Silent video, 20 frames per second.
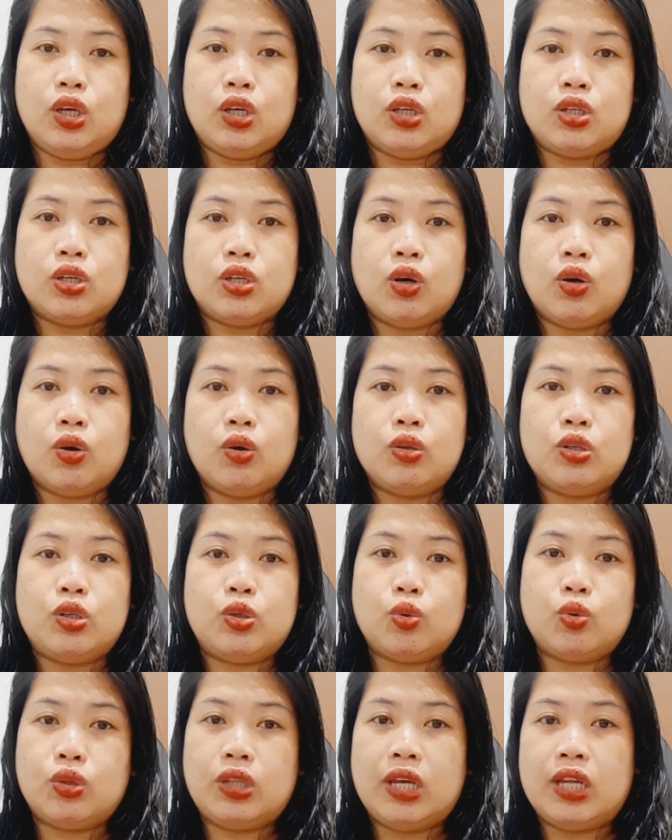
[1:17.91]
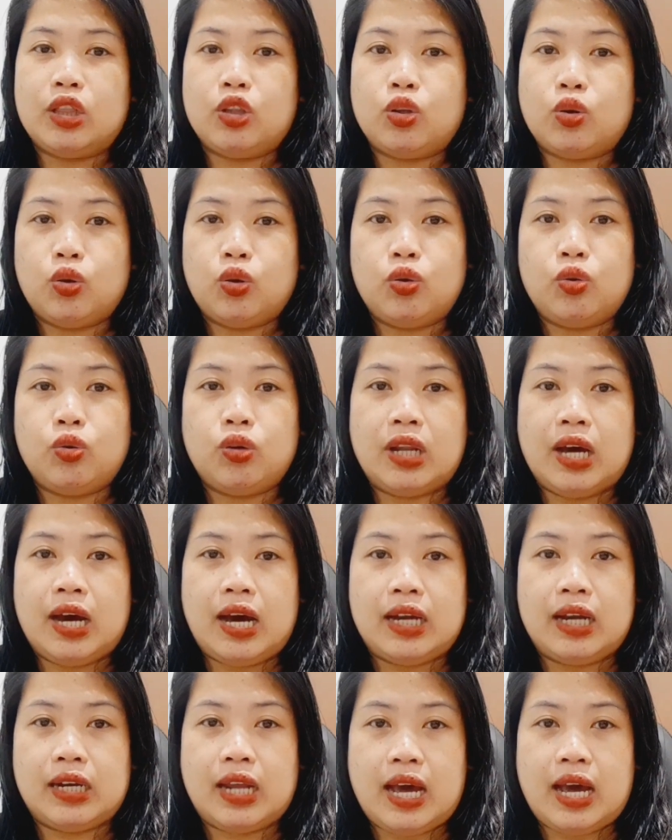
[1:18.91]
So, due date ko nung
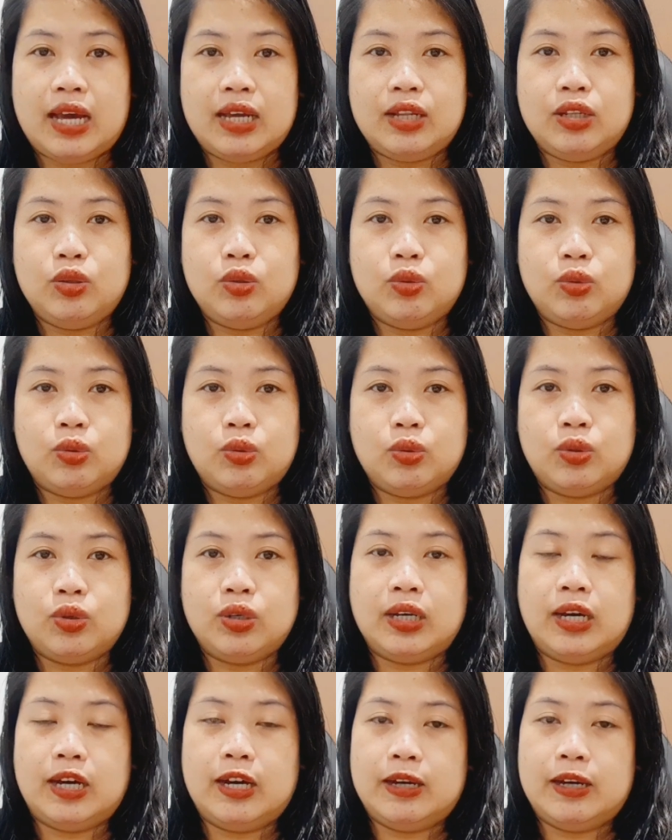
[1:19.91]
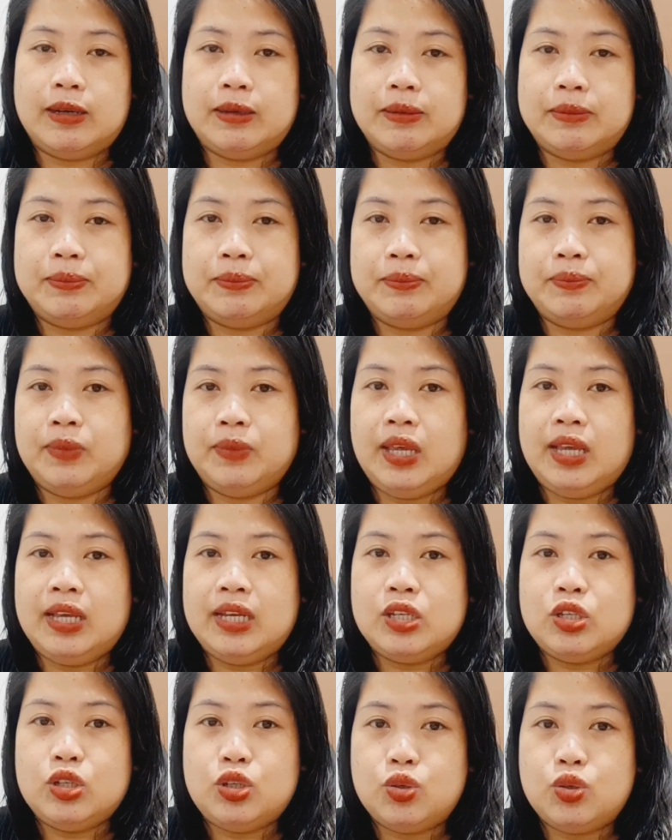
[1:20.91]
nakaraan, nung um,
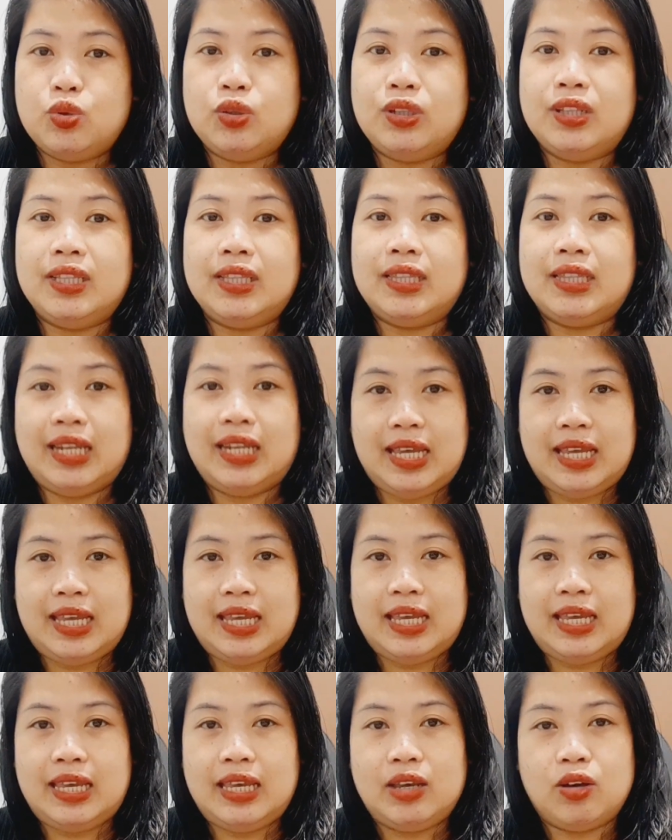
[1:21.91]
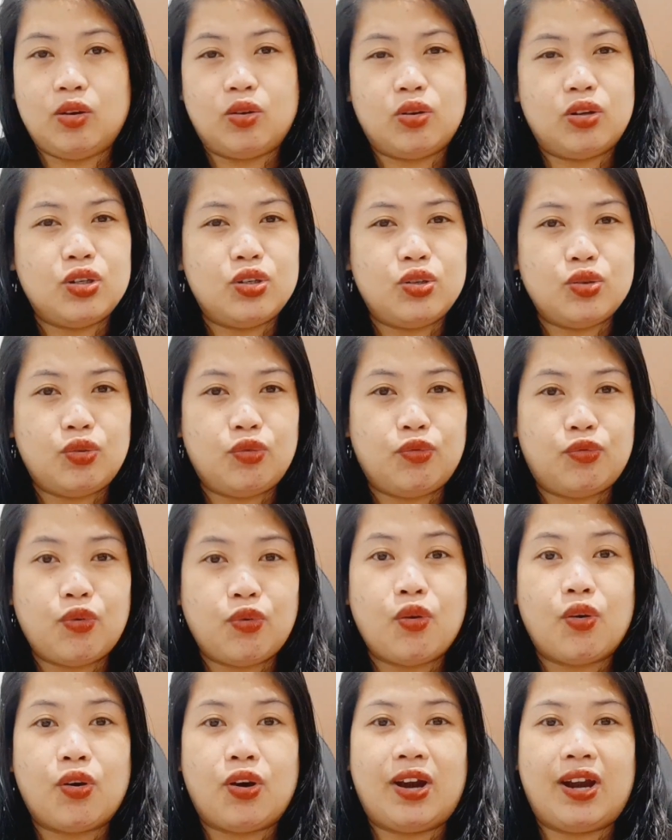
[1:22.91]
June 3 or June
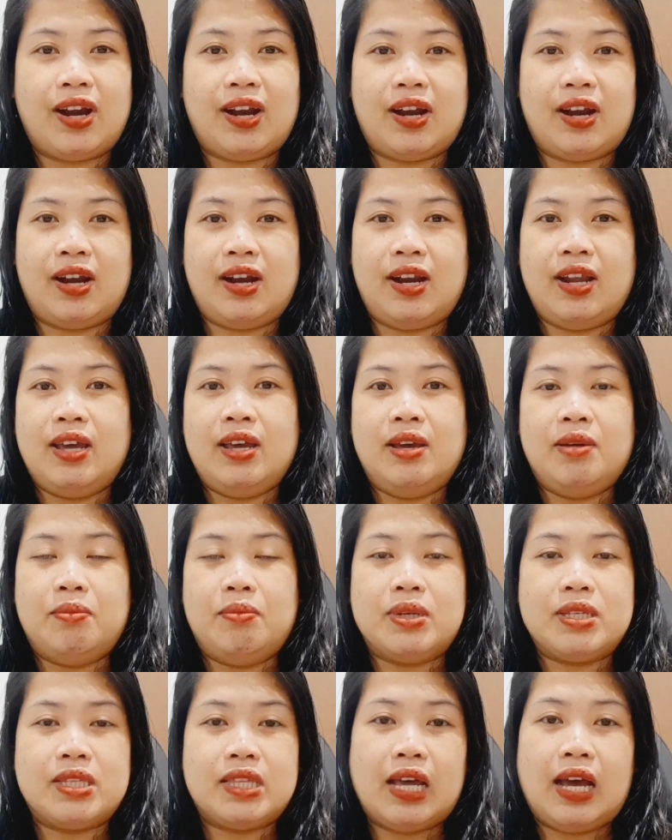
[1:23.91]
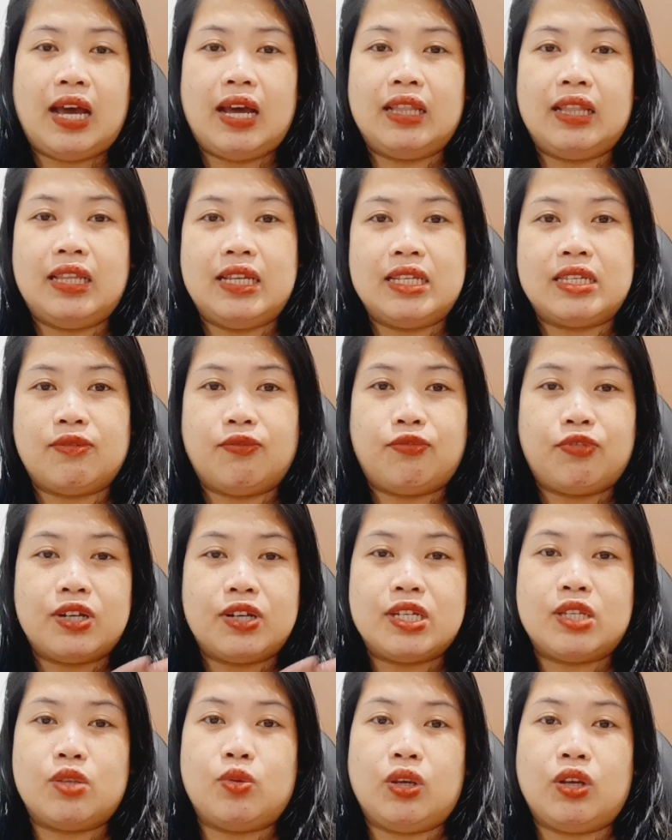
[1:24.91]
4. Basta this
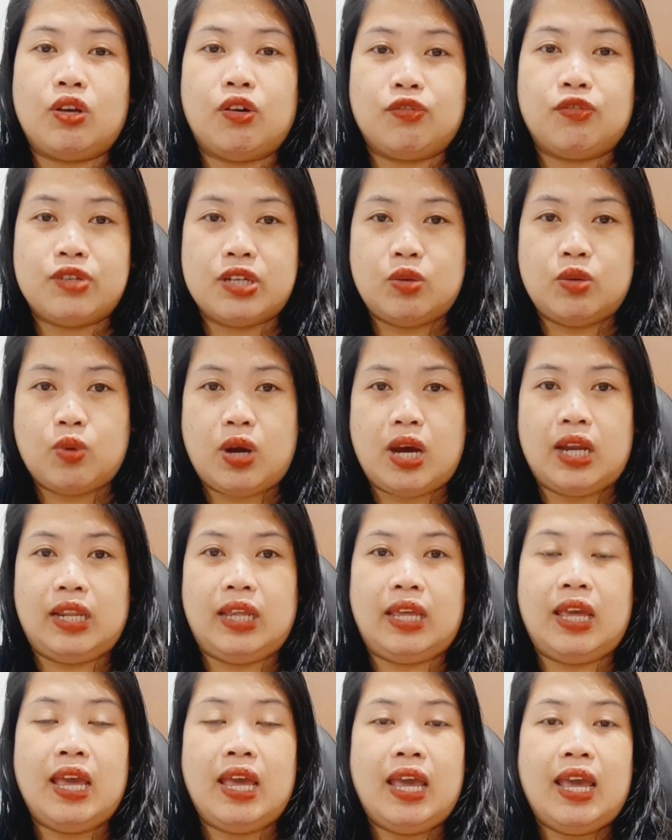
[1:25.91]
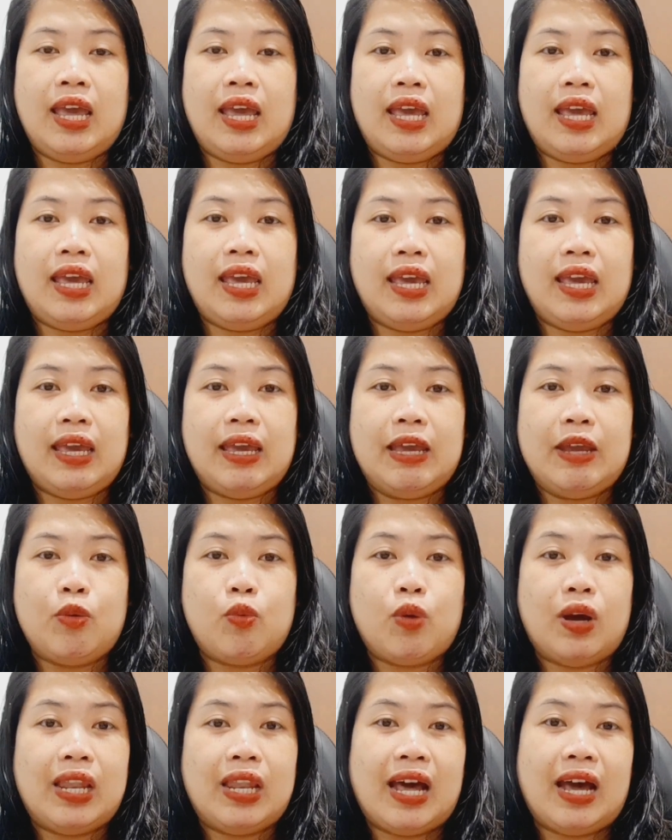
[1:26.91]
first week of January, eh
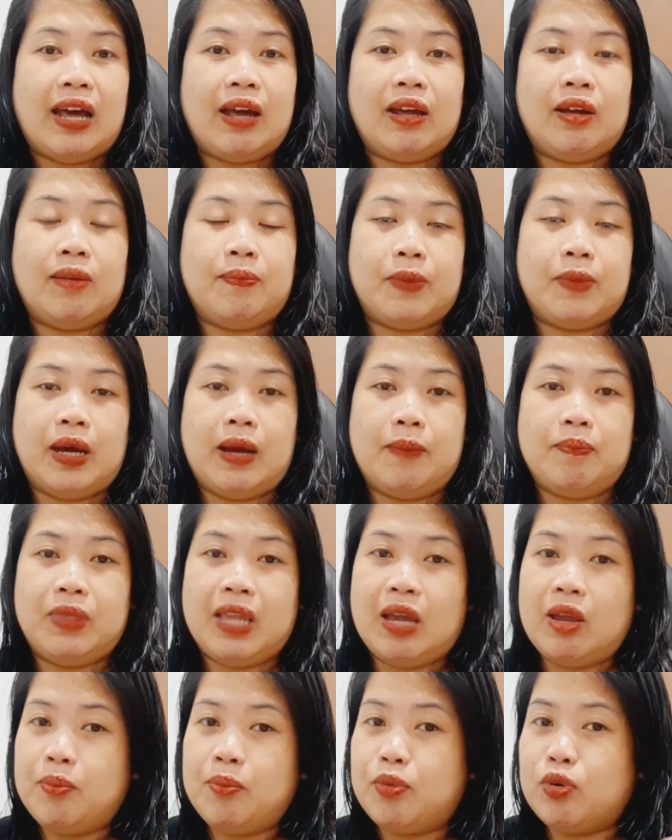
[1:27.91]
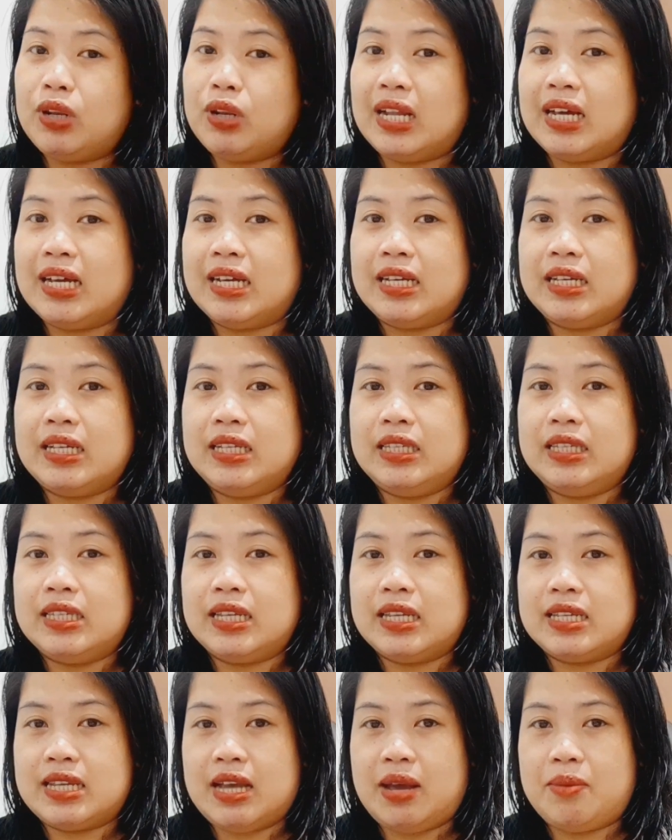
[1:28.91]
wala, um, dahil pong
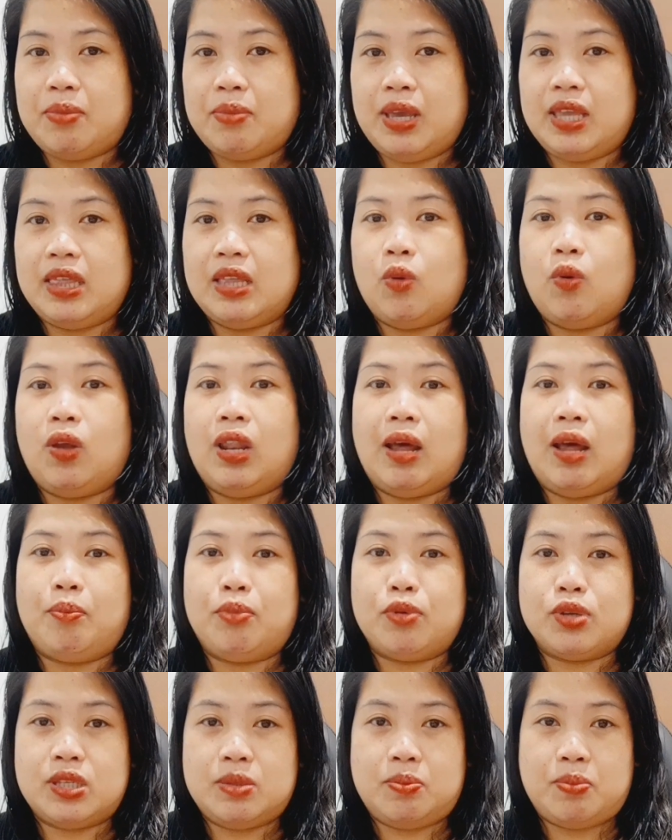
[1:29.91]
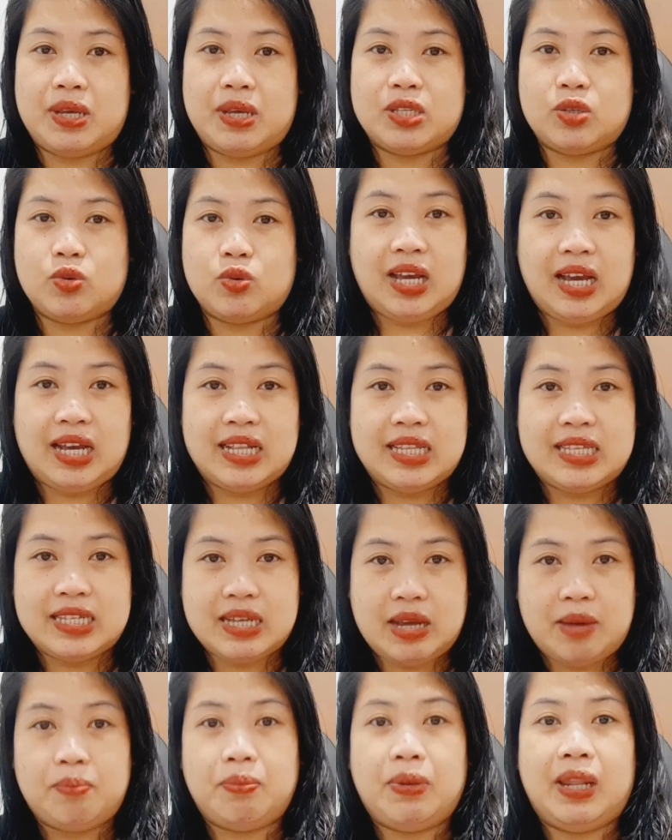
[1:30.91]
nagsasabi na wala po si Peso agad
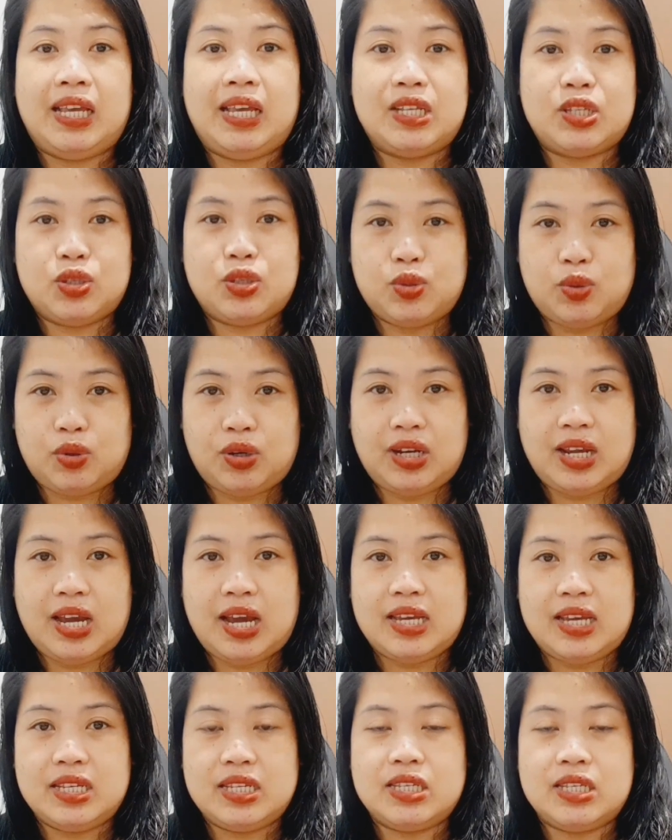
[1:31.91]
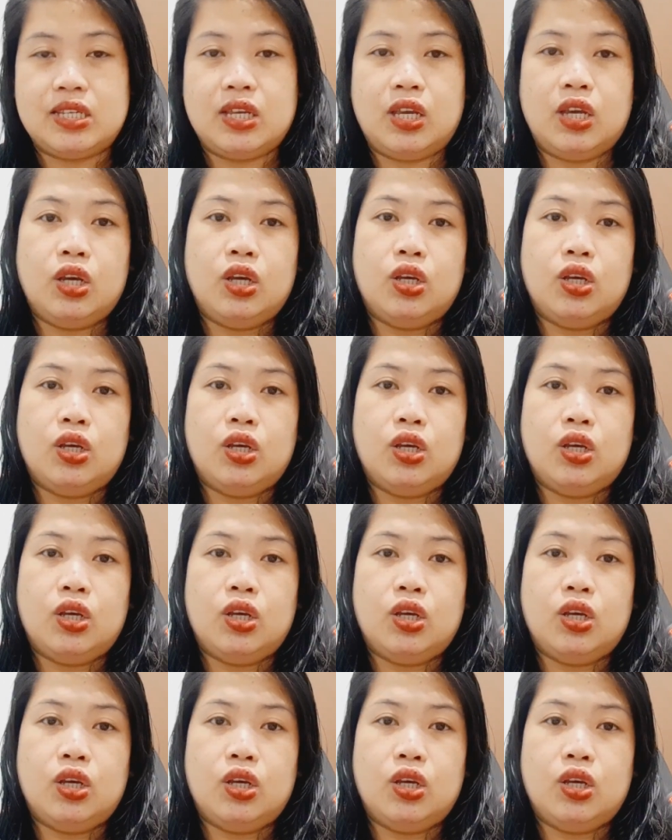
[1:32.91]
sa Play Store guys.